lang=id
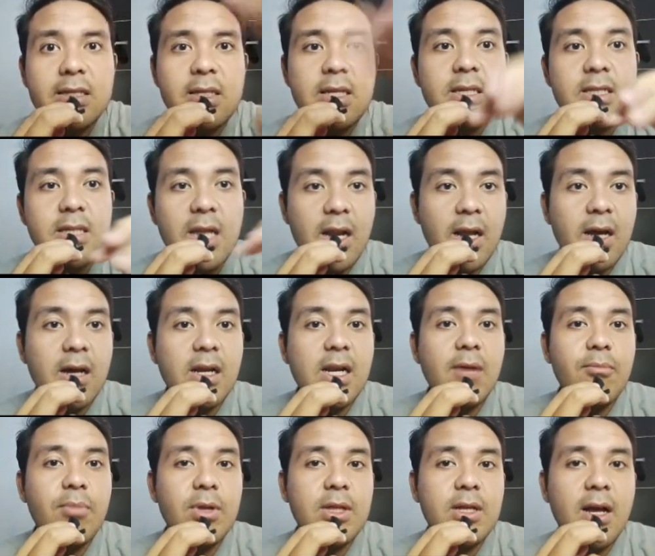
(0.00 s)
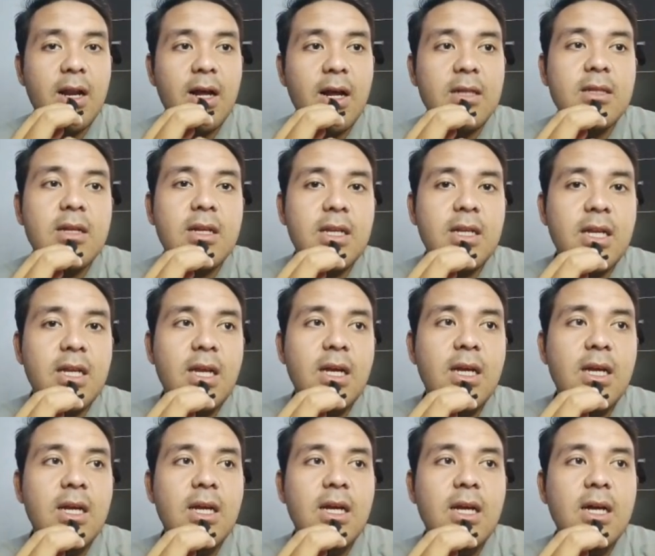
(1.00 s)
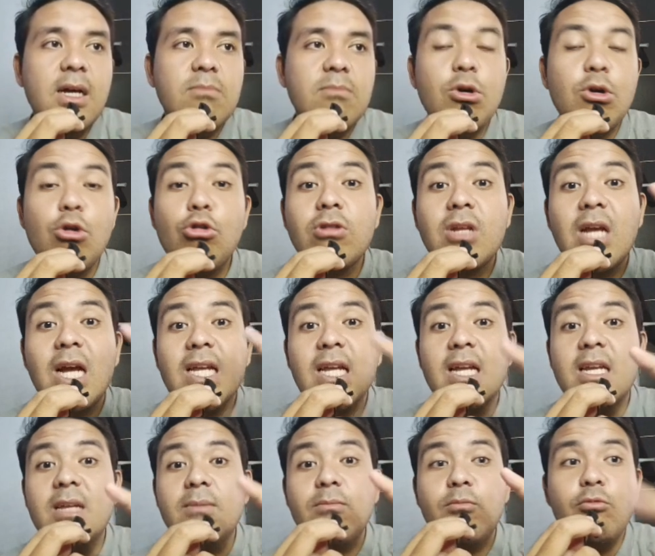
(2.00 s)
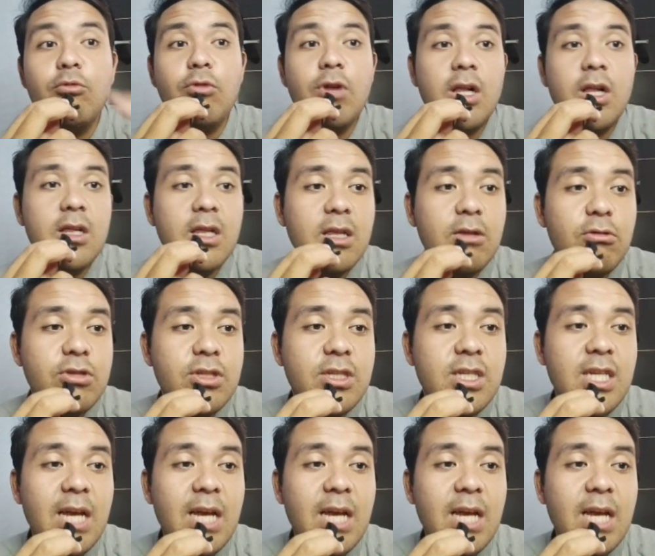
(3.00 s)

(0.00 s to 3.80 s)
sih, senang dapat karakter ini. Menurut kalian di build terus